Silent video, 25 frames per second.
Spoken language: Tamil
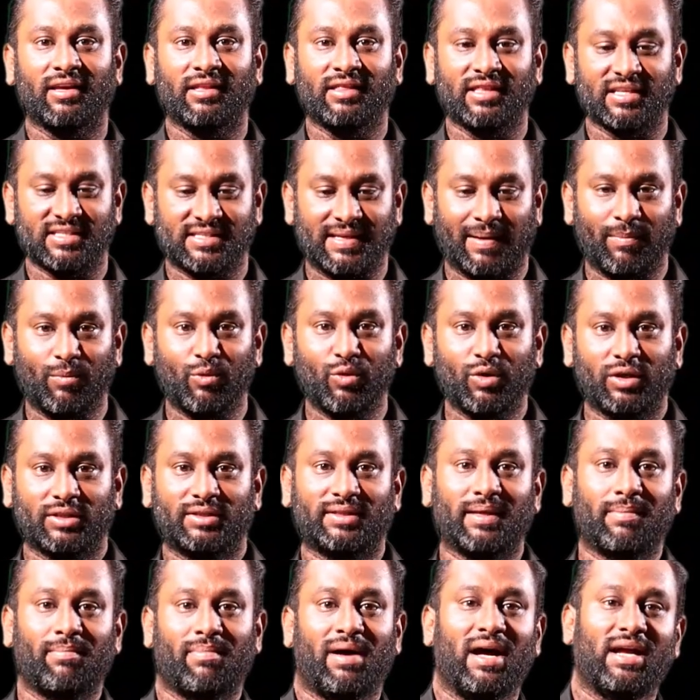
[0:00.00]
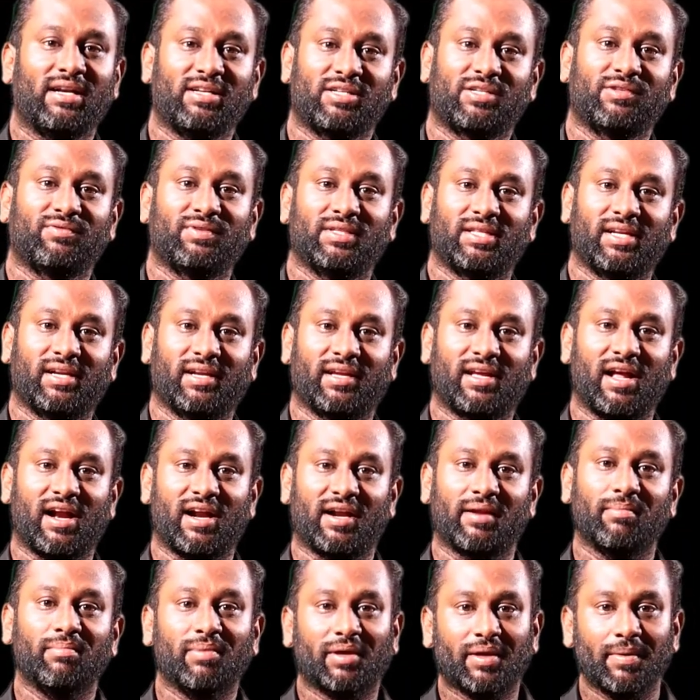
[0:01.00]
இந்த சமூகத்தை
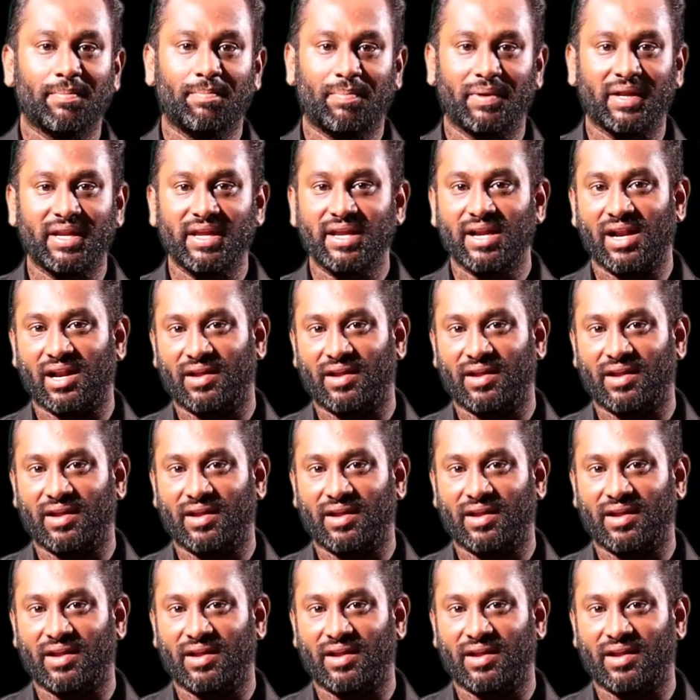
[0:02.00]
மாற்றுவதற்கான மிகப்பெரிய